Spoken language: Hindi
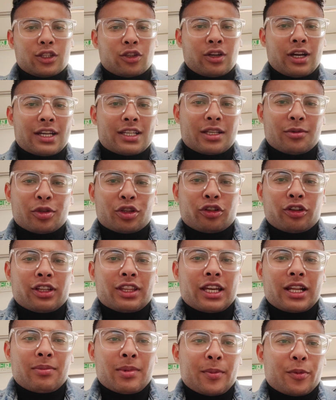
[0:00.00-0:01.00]
तो भाई अभी
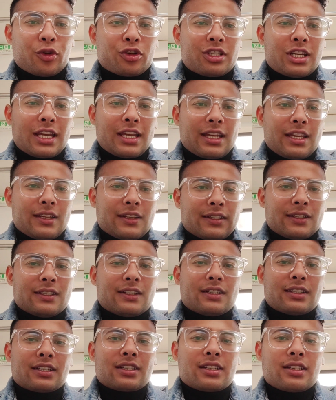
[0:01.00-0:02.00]
थोड़ी देर में पहुँच जाएंगे
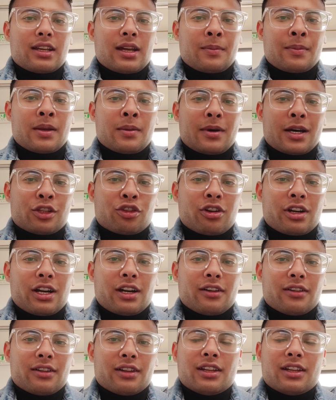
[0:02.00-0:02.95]
अपने बहादुरगढ़